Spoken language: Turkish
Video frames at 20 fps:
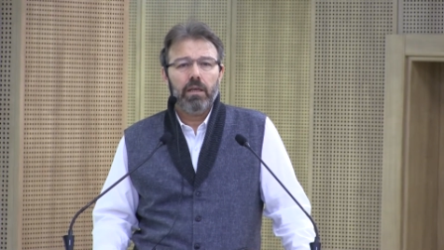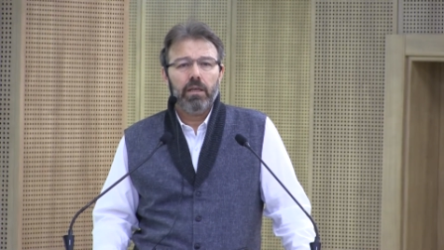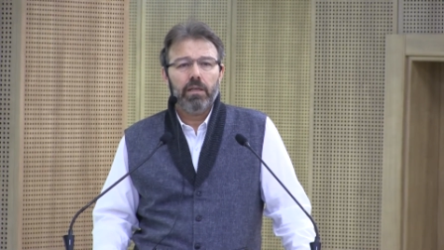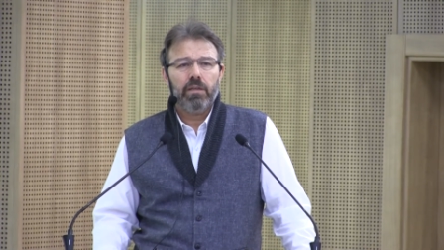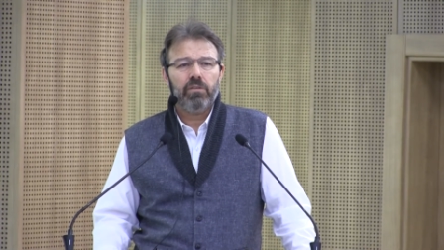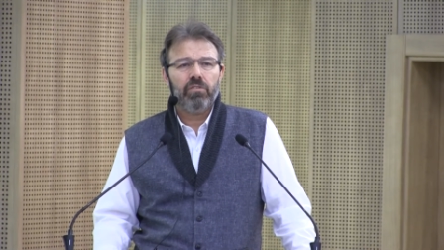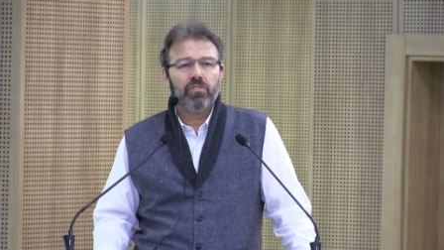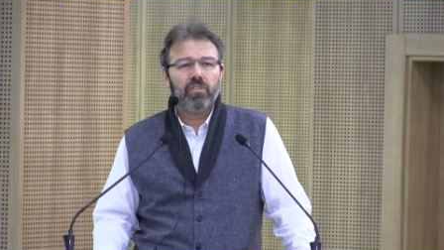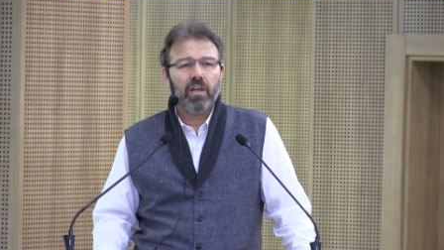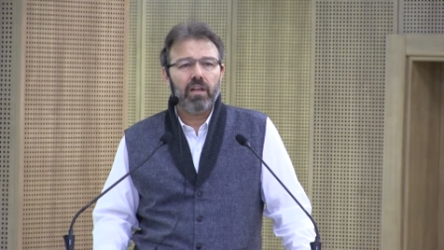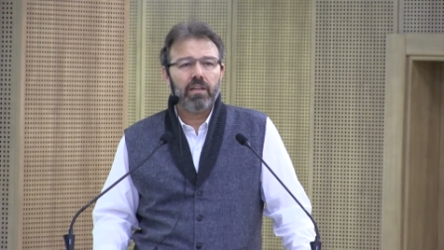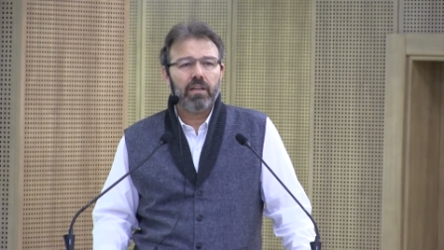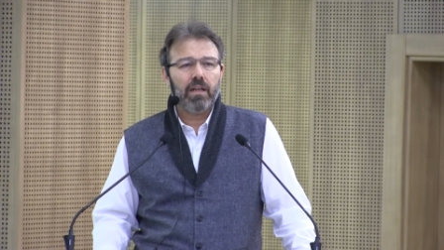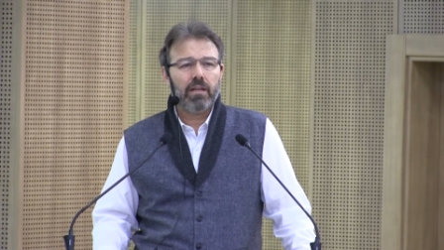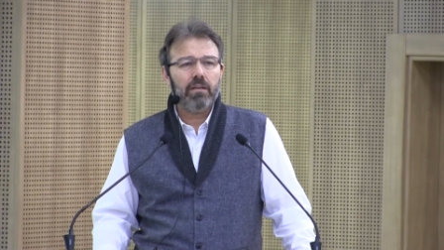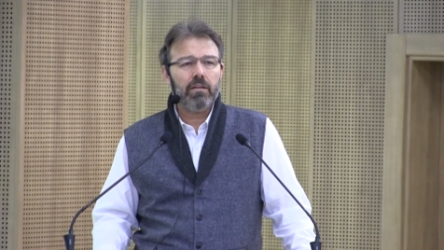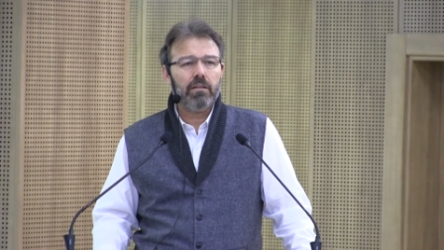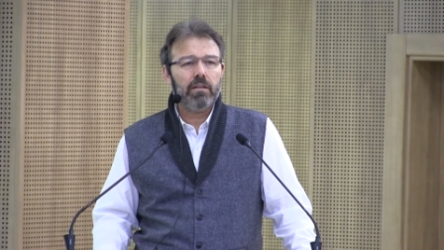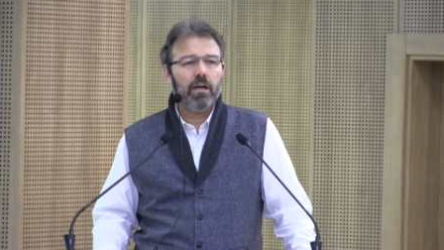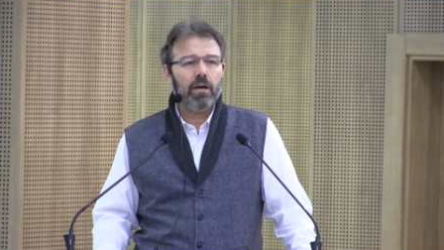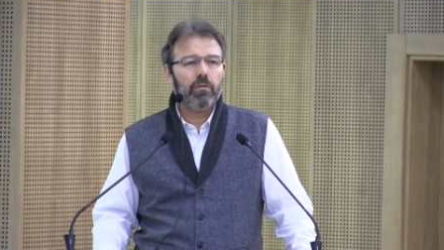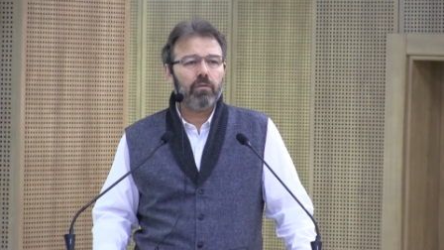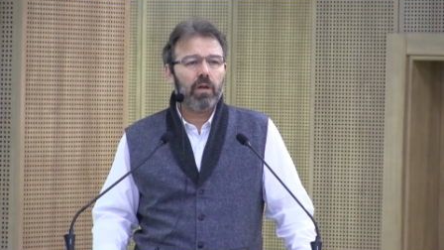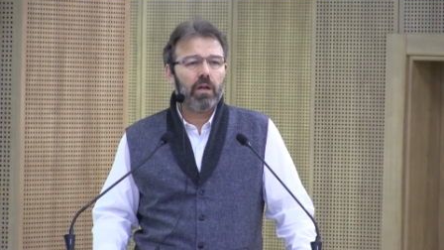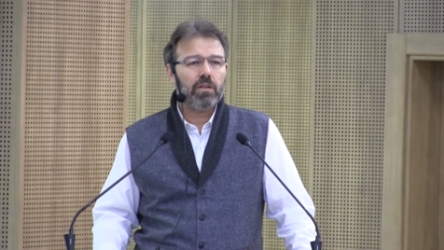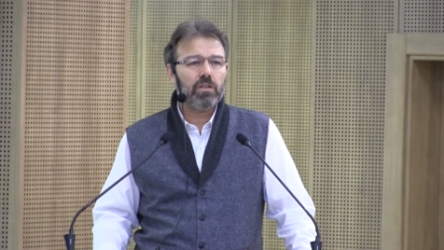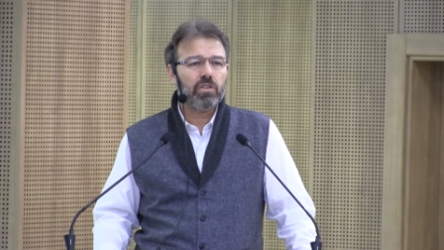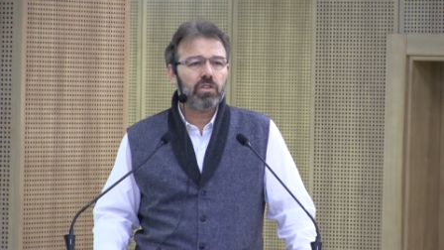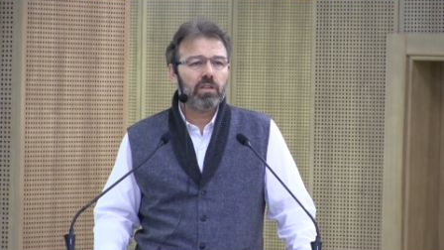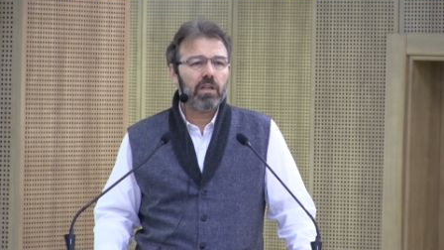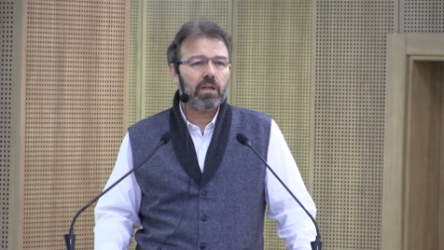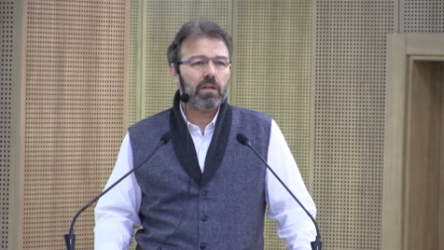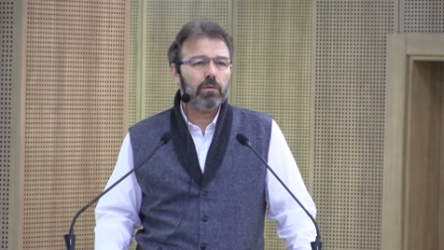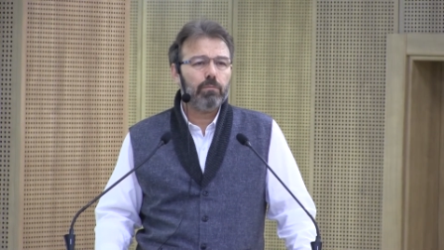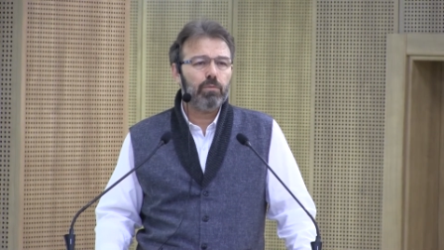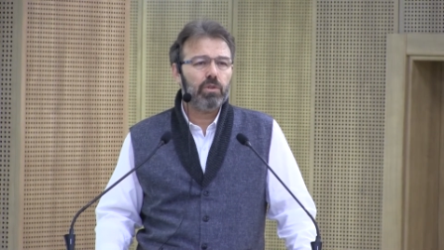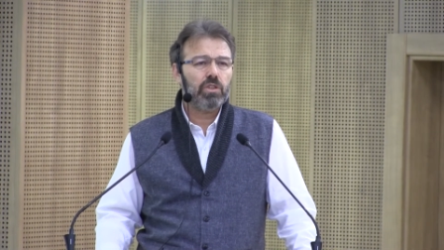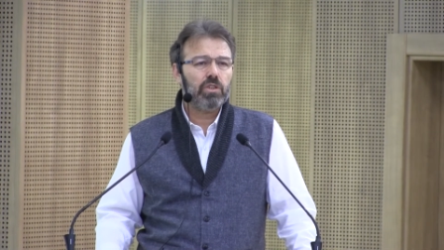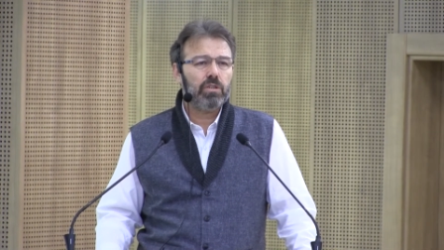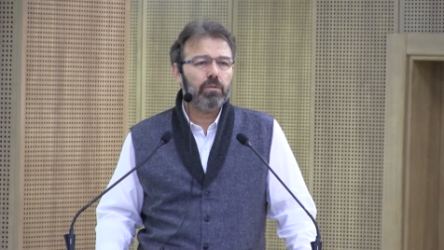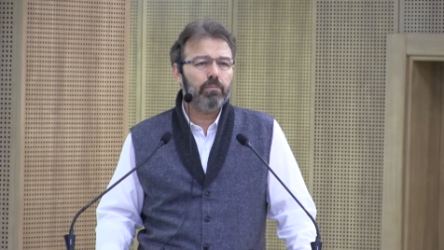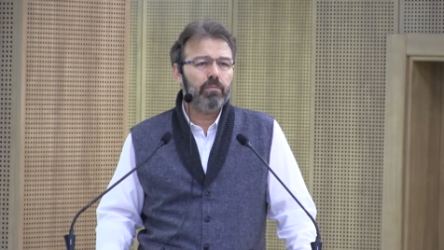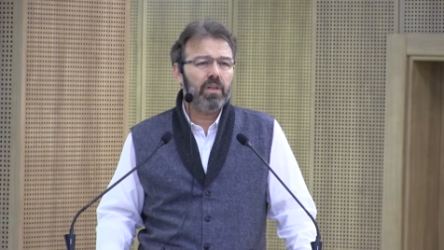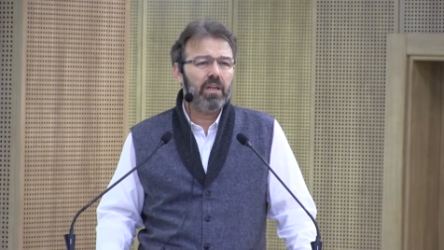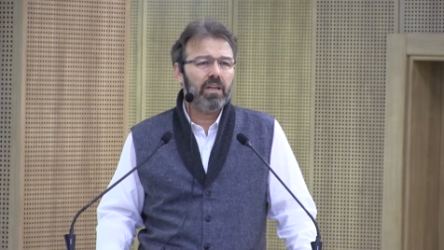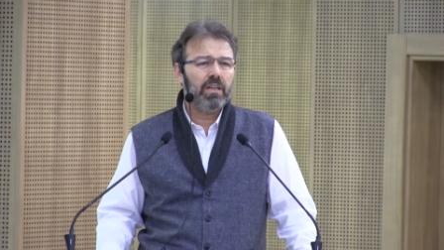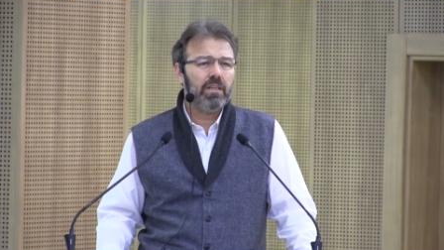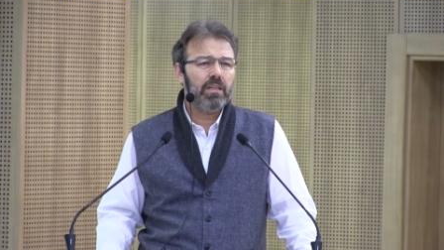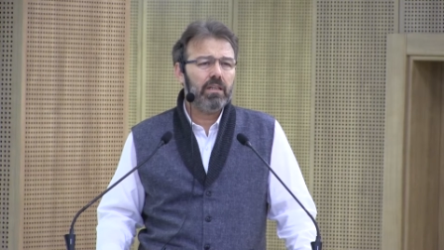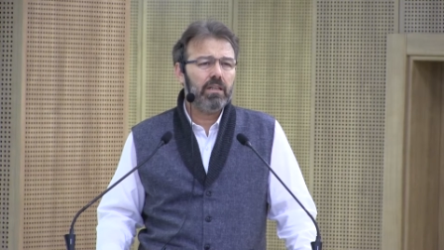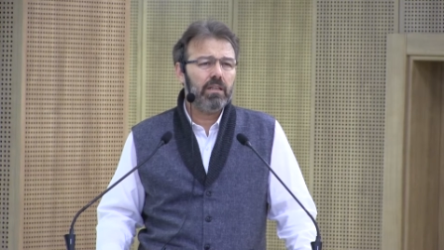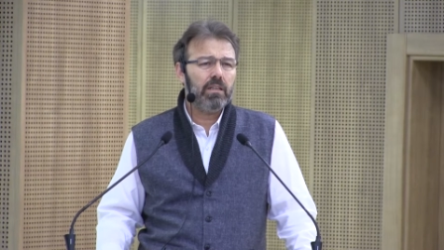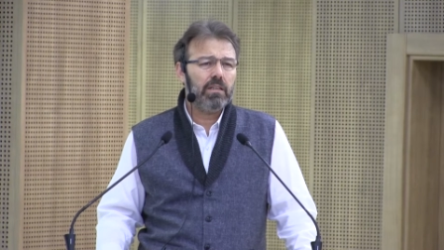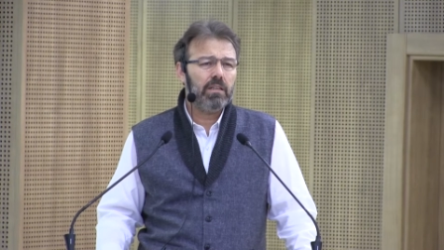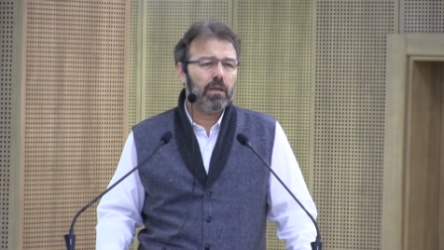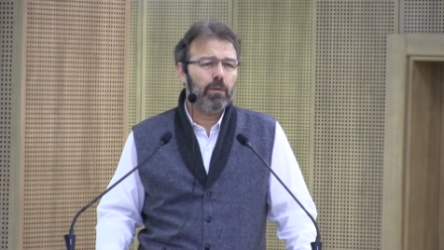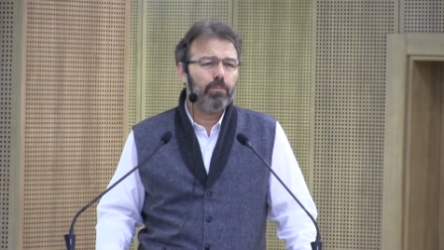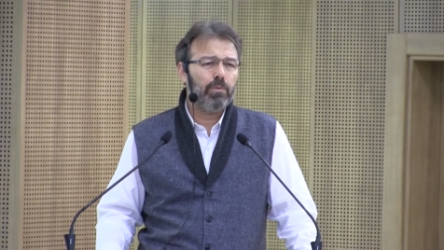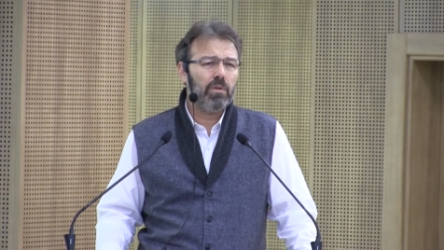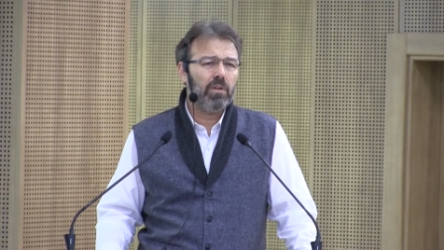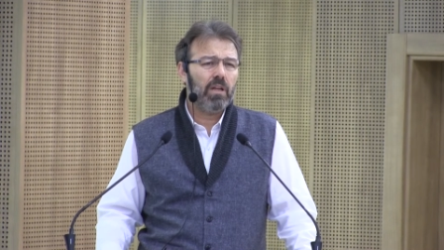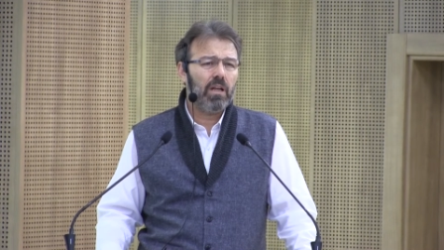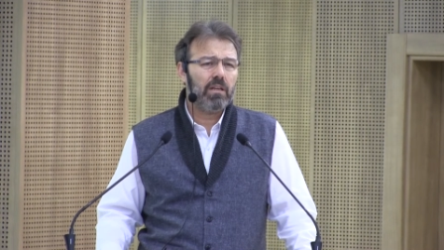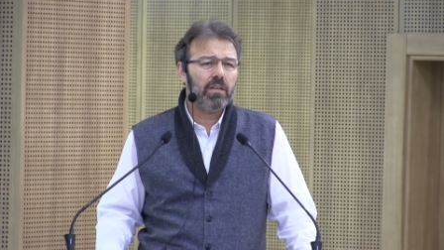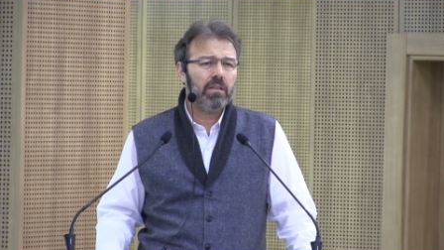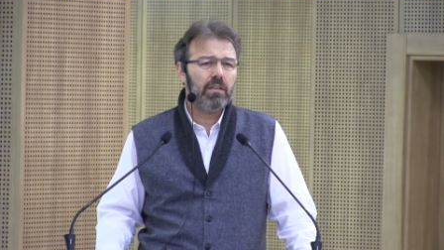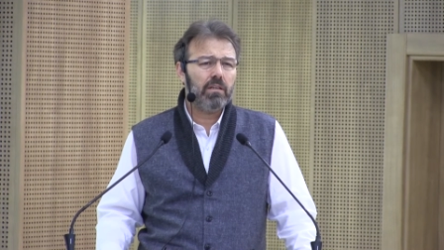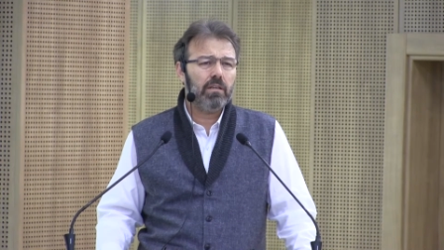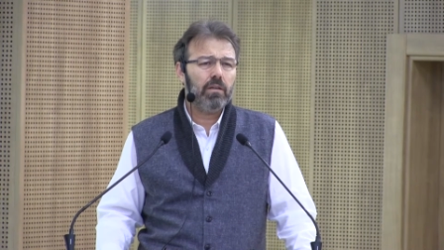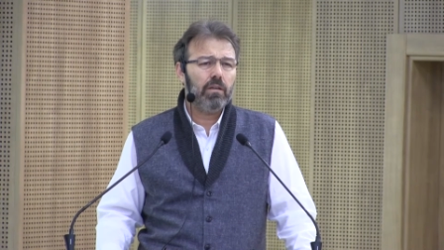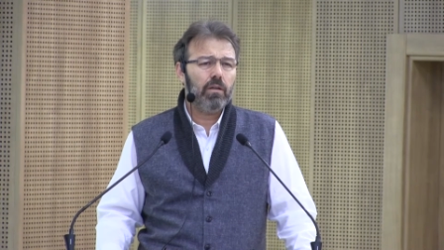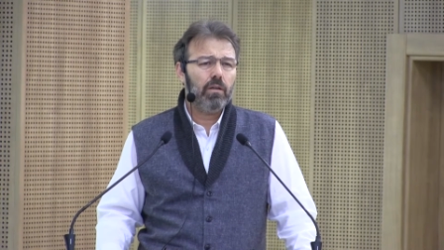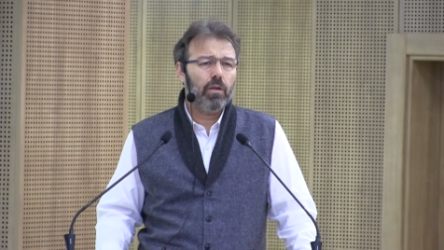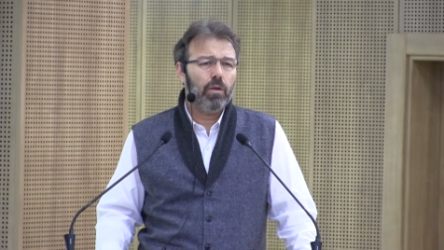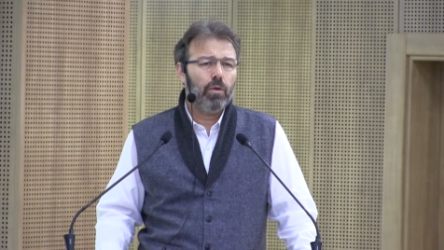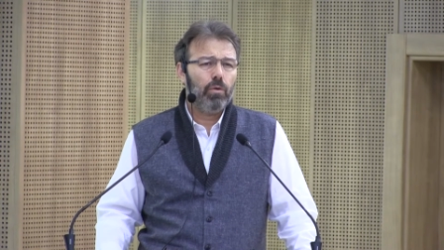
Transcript: insanların davranışları, biçimleri, yapıları,